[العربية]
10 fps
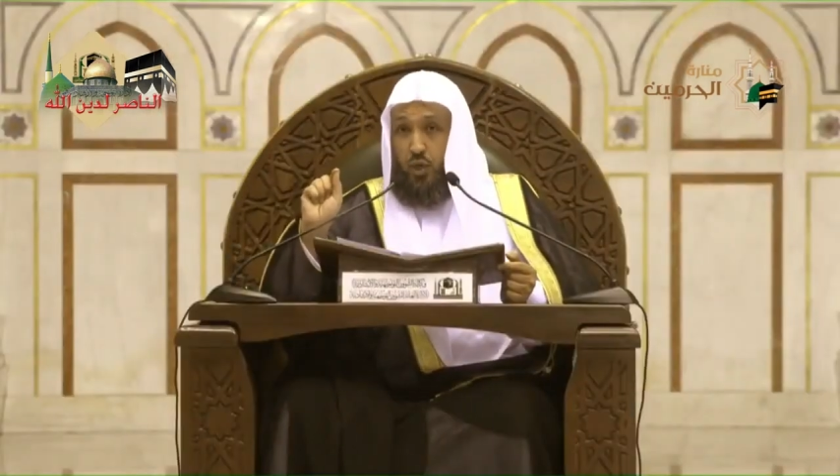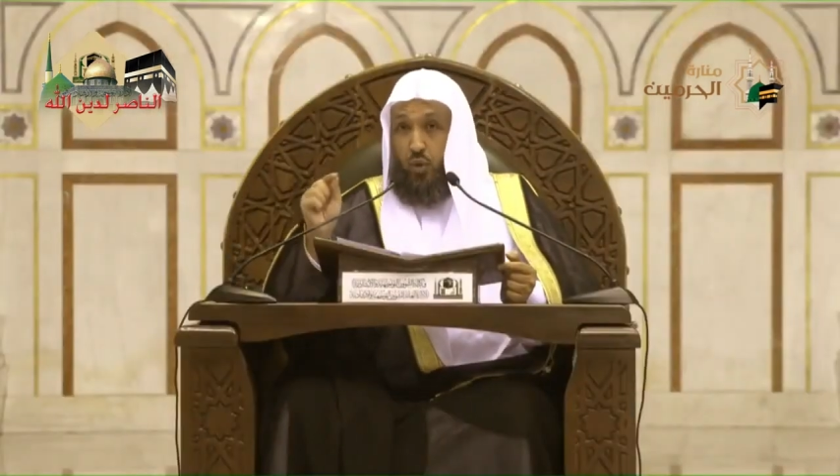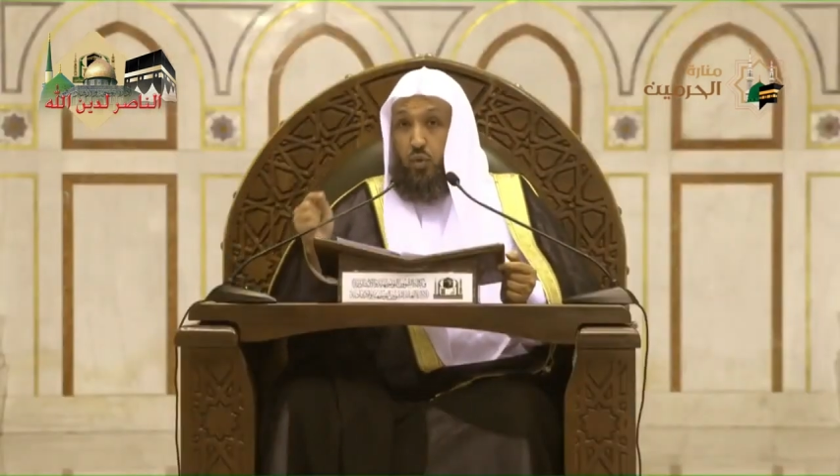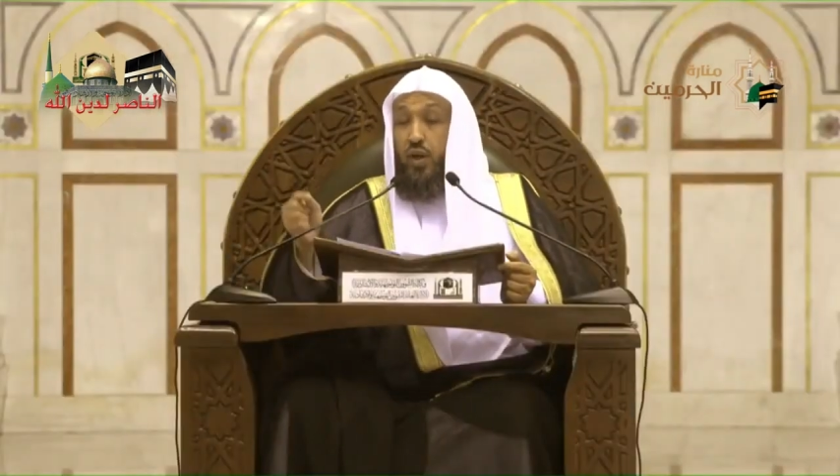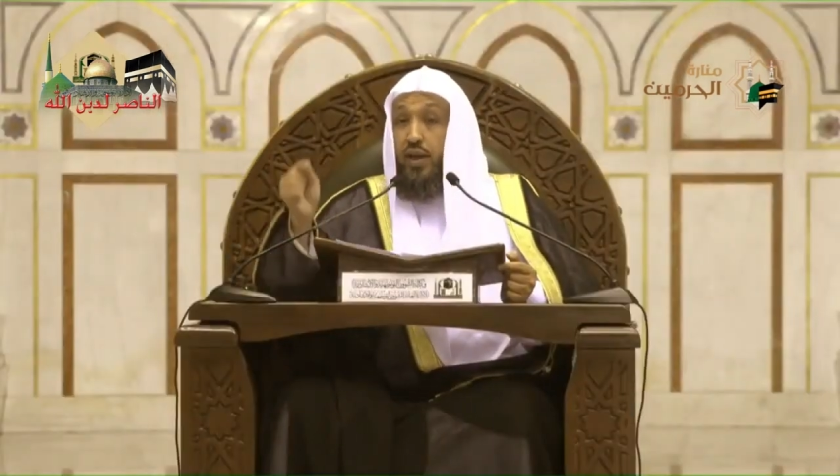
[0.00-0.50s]

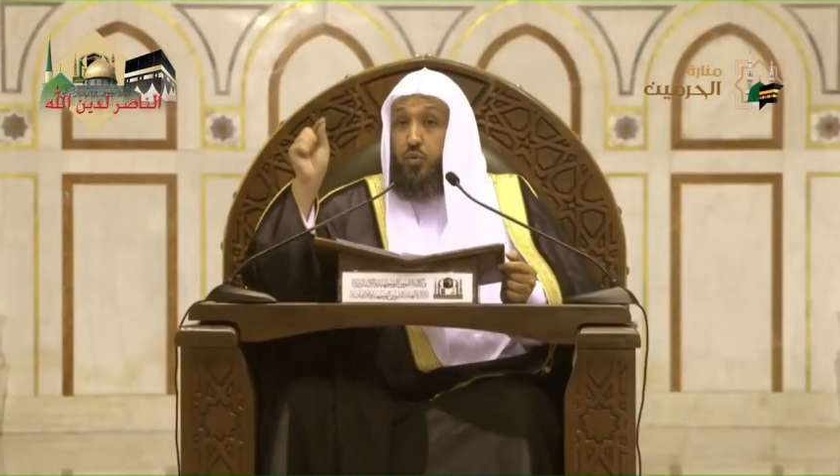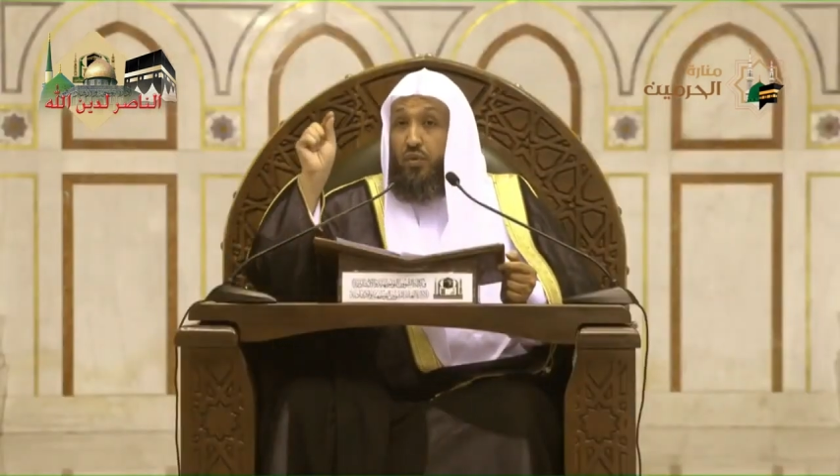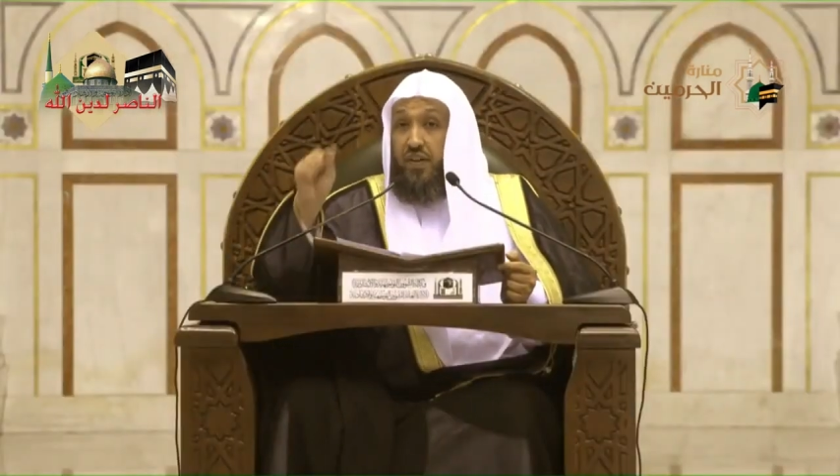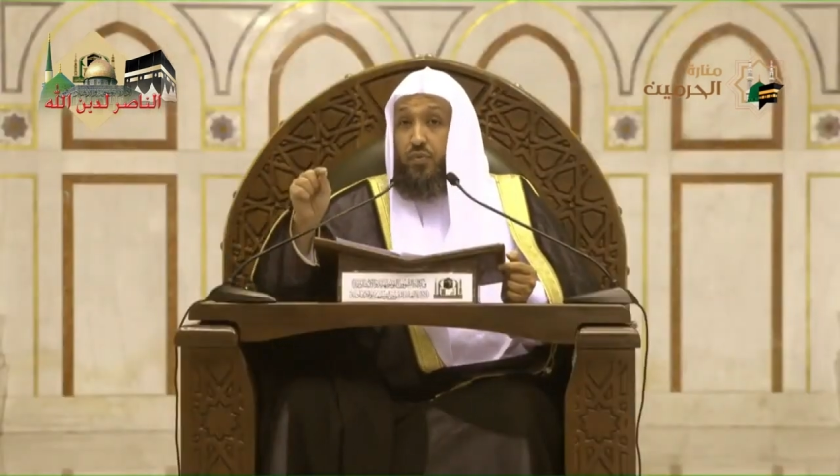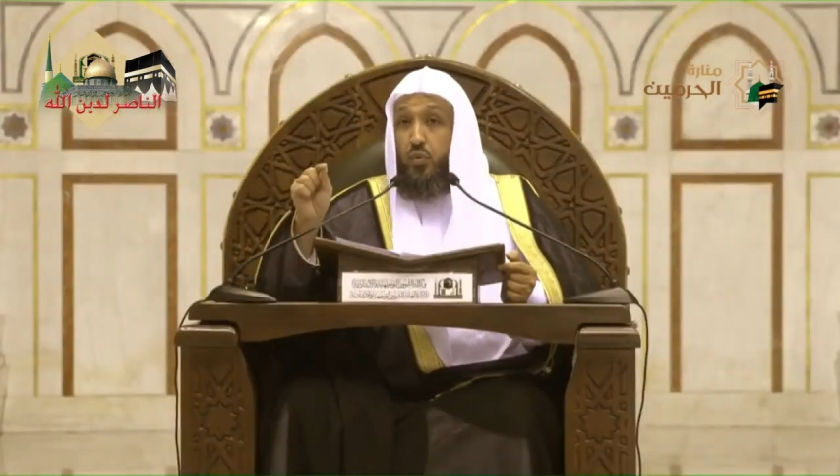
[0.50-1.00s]
ويحاط
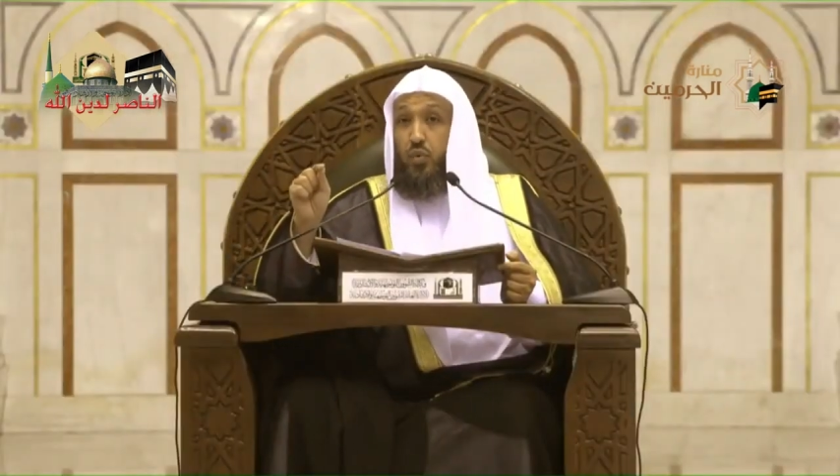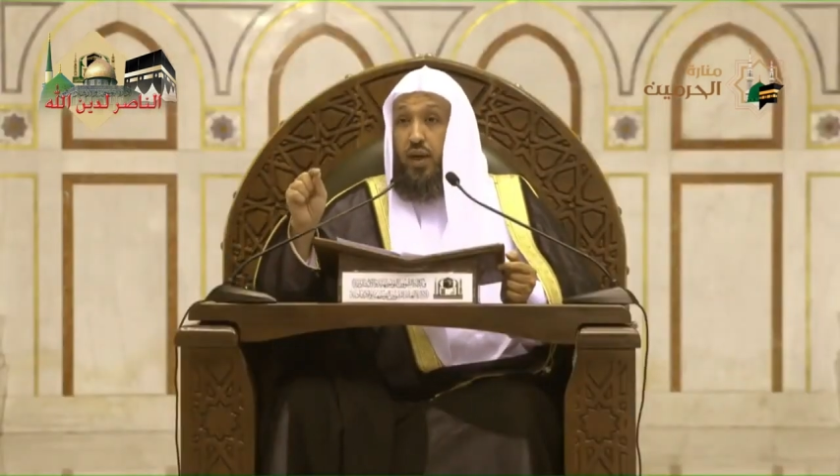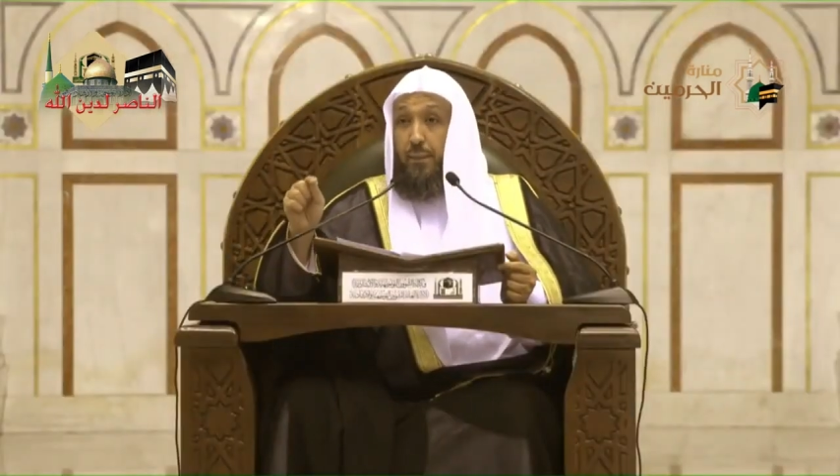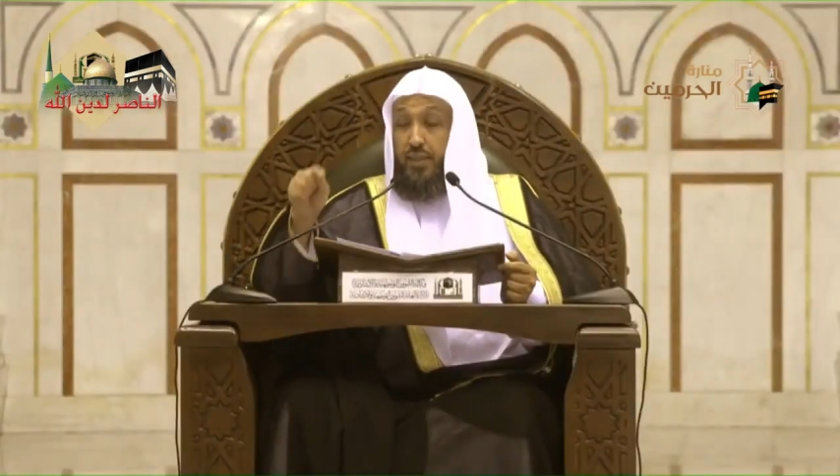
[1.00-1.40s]
فضلها